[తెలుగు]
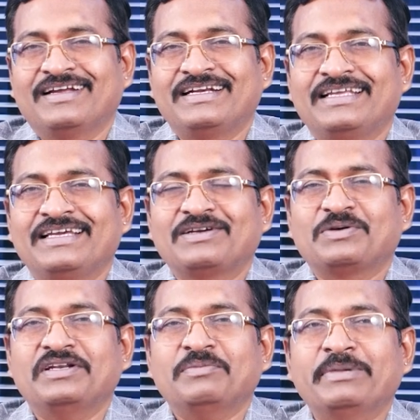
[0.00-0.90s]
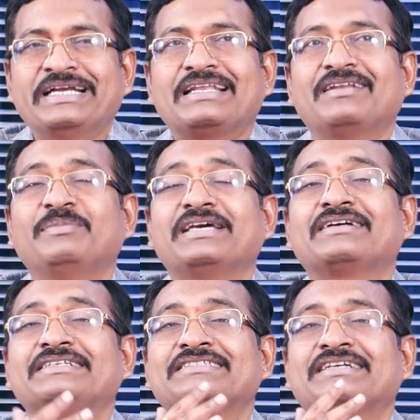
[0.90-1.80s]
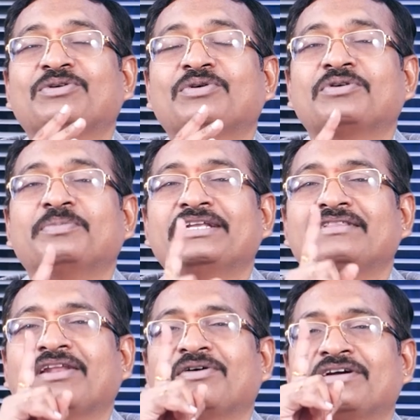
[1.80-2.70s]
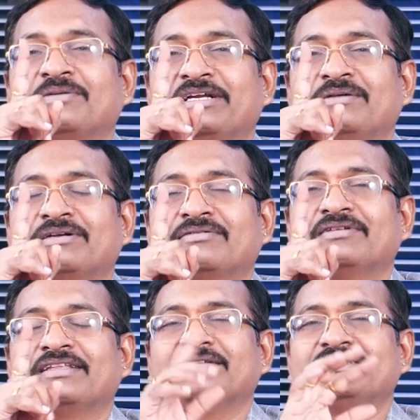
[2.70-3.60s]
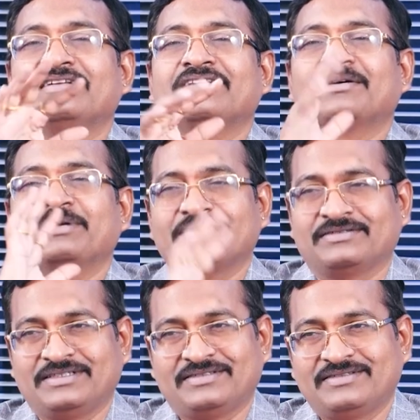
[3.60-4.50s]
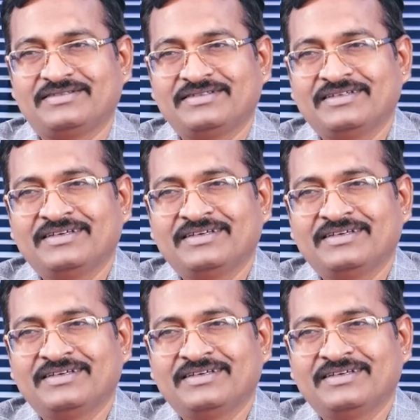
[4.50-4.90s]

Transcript: అంటే కొన్ని మీటర్ల మేరకు ఇసుక కోరుకుపోయినా తల ఒక్కటి బయట పెట్టుకుంటుంది చిన్నగా బయటకు వచ్చేస్తుంది